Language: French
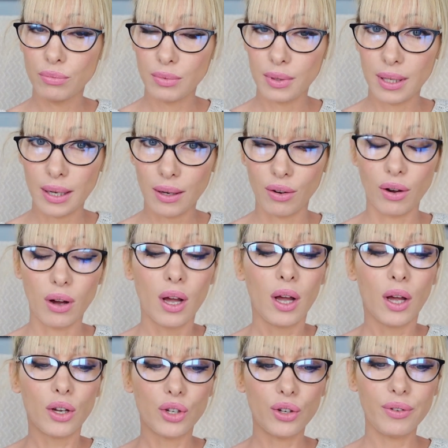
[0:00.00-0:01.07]
D'accord.
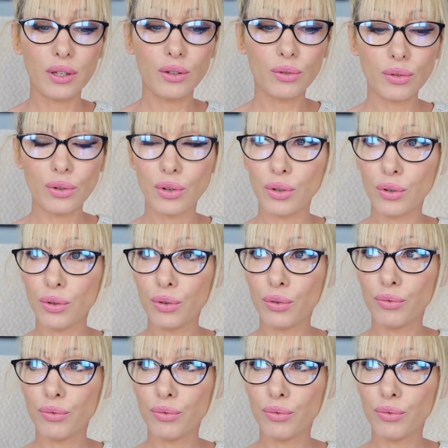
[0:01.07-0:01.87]
Je vais donc euh,